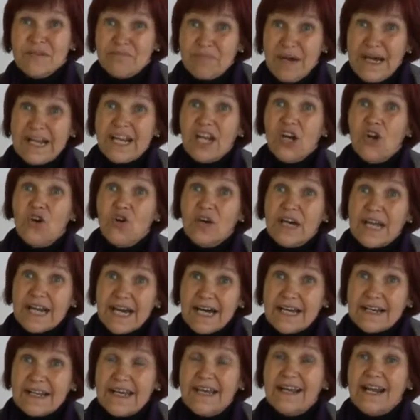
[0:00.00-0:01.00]
para
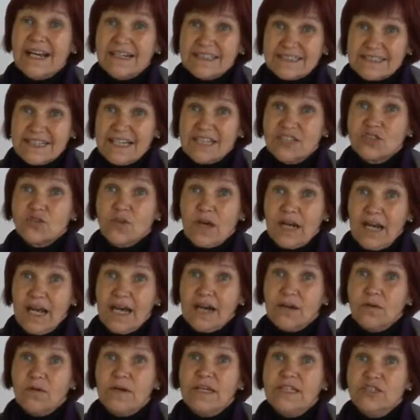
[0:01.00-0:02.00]
lograr el acceso al
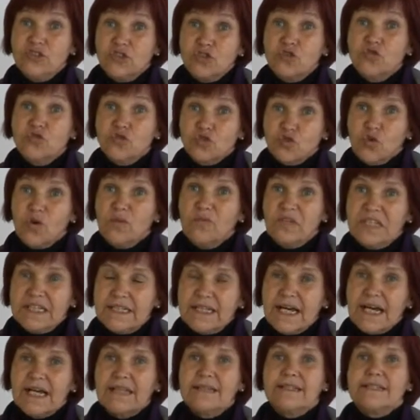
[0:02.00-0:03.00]
agua en sus
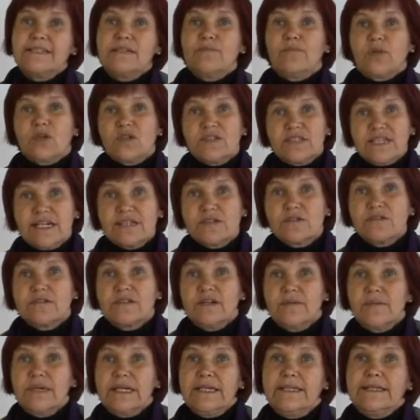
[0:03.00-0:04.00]
comunidades y procesos
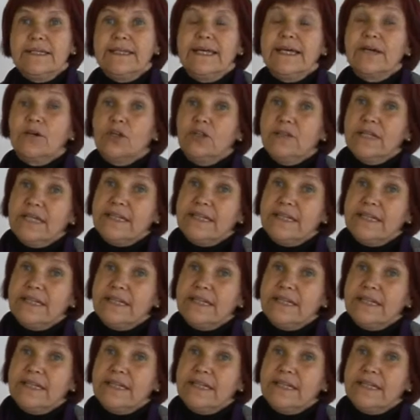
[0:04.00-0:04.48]
también de,